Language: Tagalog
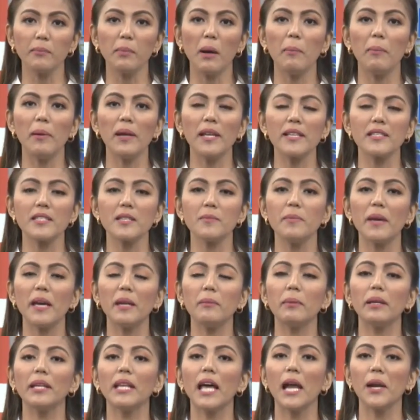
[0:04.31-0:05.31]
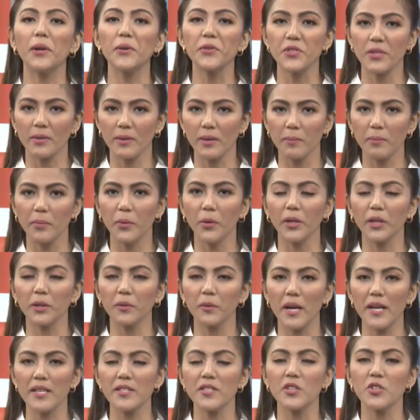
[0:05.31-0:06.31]
Nagbabalik si Bien Manalo sa
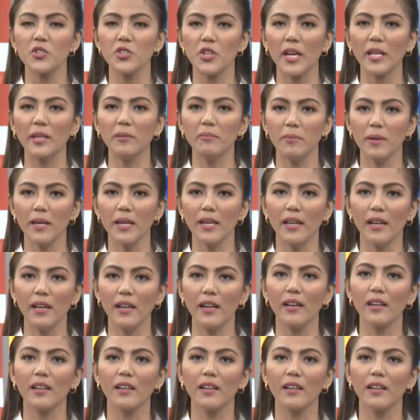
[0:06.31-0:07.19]
report. Rise and Shine, Bien.